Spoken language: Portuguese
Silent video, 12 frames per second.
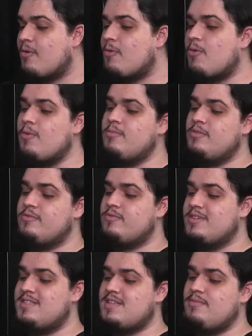Como
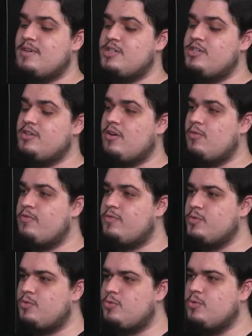você imagina o
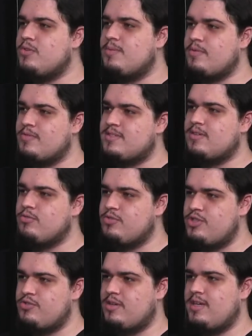futuro da profissão
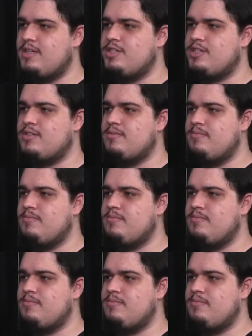de jornalista?